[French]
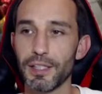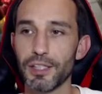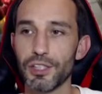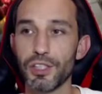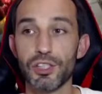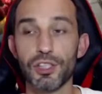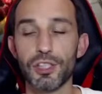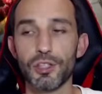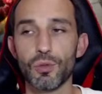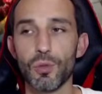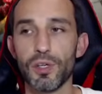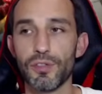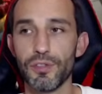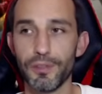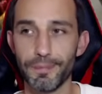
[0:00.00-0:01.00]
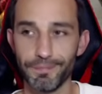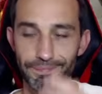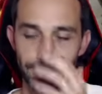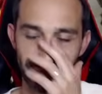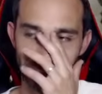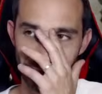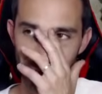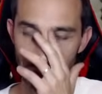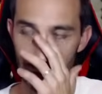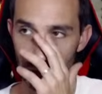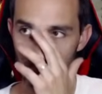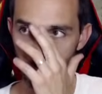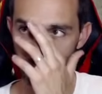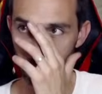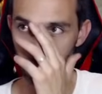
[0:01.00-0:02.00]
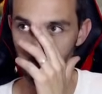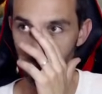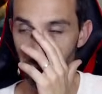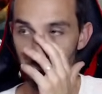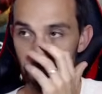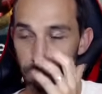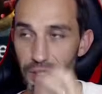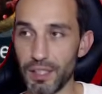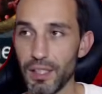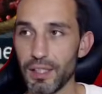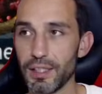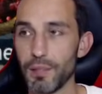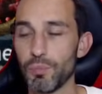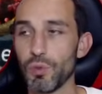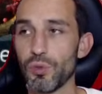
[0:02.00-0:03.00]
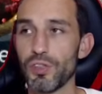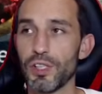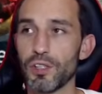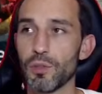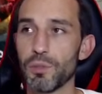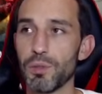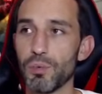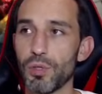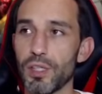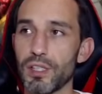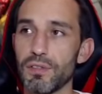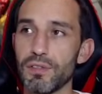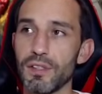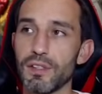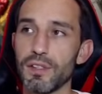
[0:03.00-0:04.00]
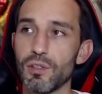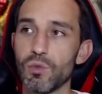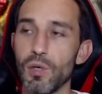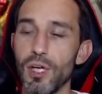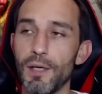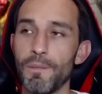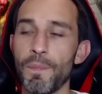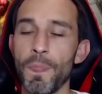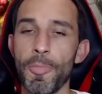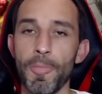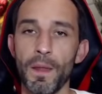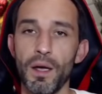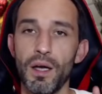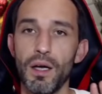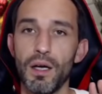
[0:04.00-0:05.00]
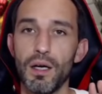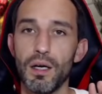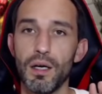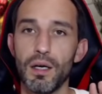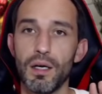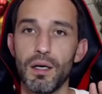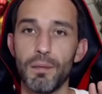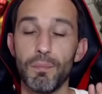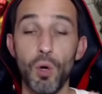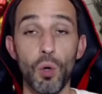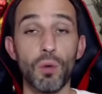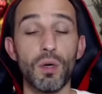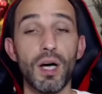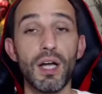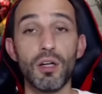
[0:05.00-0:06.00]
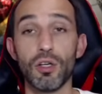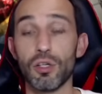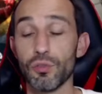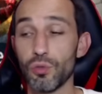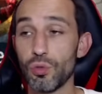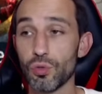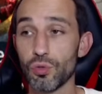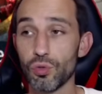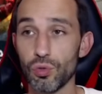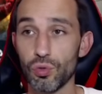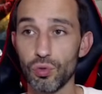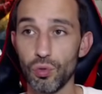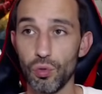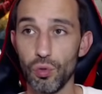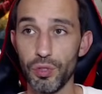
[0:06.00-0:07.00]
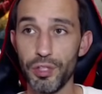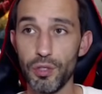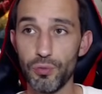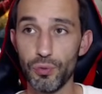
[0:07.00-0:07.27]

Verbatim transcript: d'aller chercher les 300. Ouais, j'ai peut-être craqué pour ça, tant pis pour la glisse 6 étoiles. Euh, bon, alors, donc, on est en